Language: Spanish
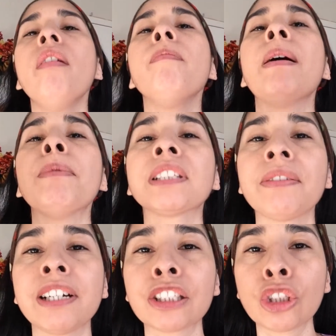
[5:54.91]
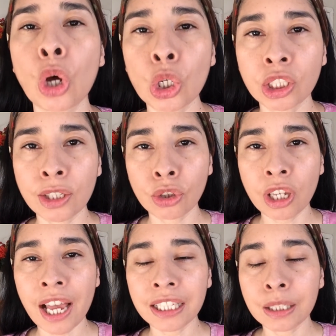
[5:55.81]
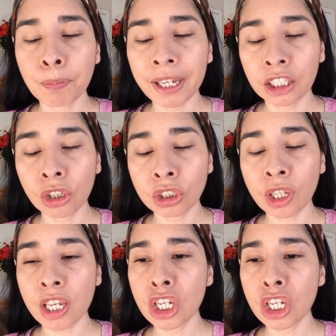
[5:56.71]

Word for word: Vamos a ver todos esos aspectos